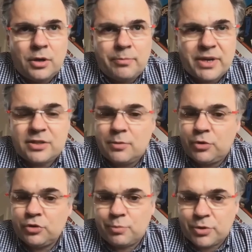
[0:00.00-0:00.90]
pas
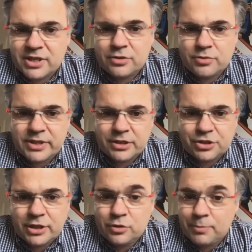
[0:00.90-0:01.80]
seulement du processus
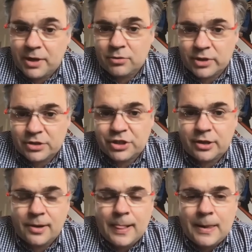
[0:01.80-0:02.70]
d'achat, du parcours d'achat,